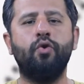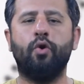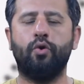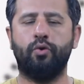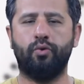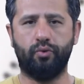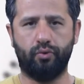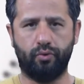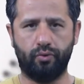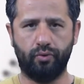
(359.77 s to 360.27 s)

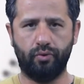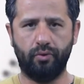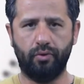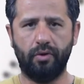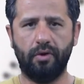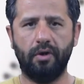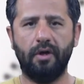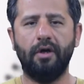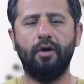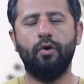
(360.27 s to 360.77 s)
yoktur.
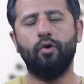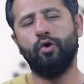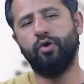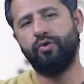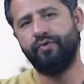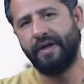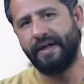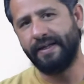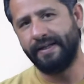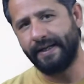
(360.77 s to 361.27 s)

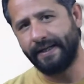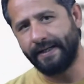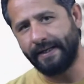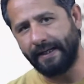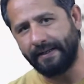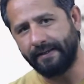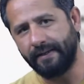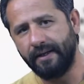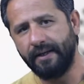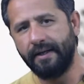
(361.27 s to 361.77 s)
Lütfen
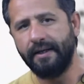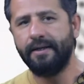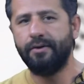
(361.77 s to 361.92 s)
dikkat.